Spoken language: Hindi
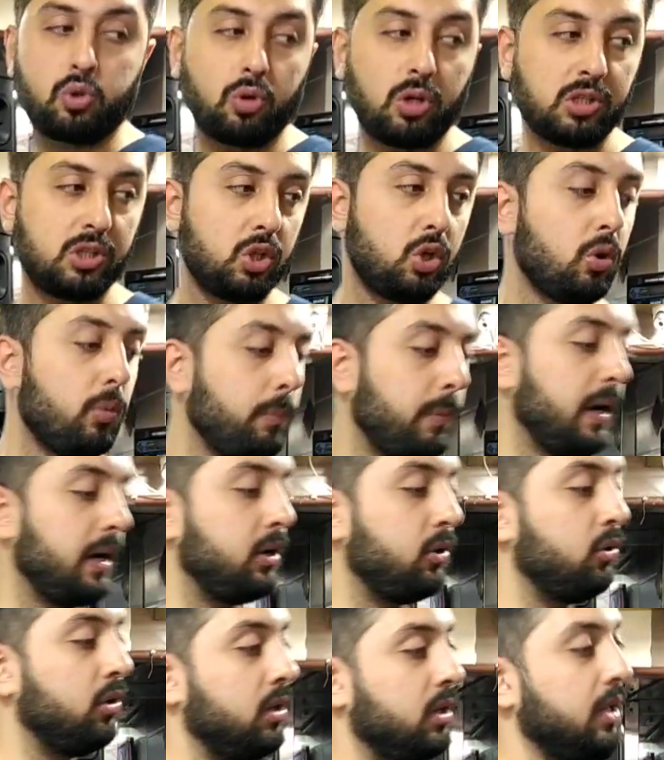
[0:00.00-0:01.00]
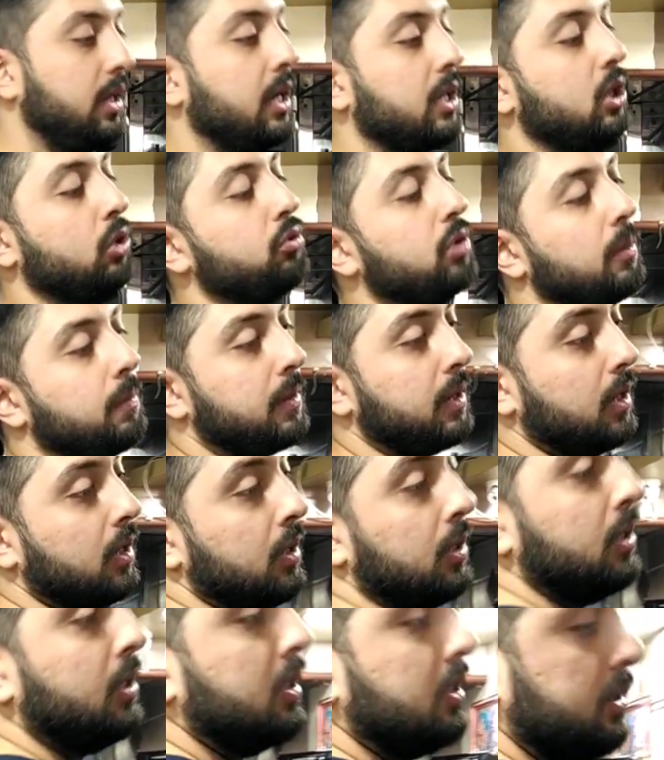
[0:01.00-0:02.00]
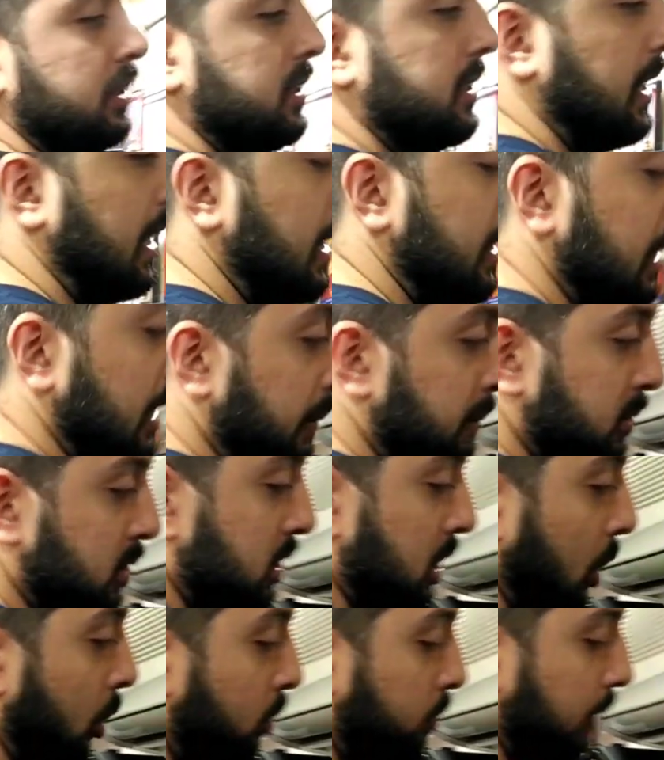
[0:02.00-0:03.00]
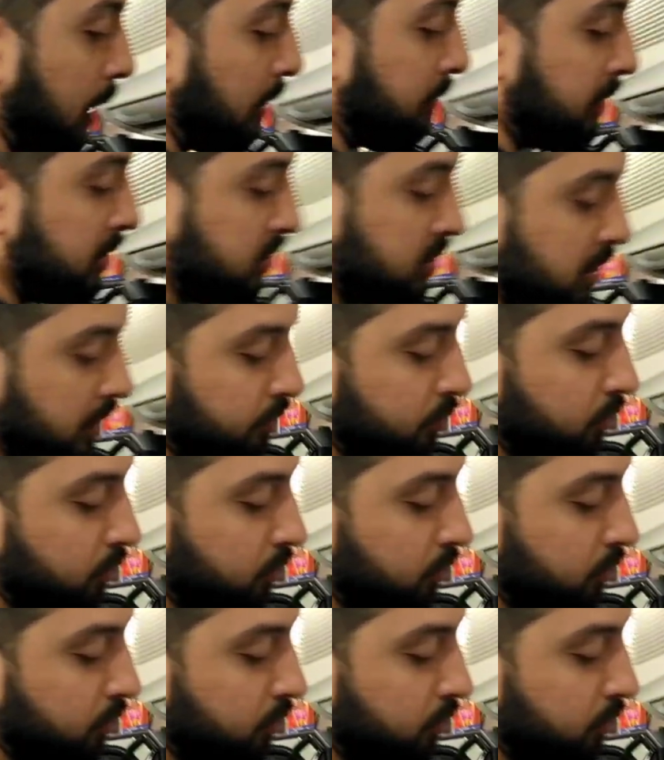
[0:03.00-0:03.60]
छोटा सा कॉम्पैक्ट यूनिट दिखाता हूँ आपका जिसे कहते हैं हम साउंड बार विद सब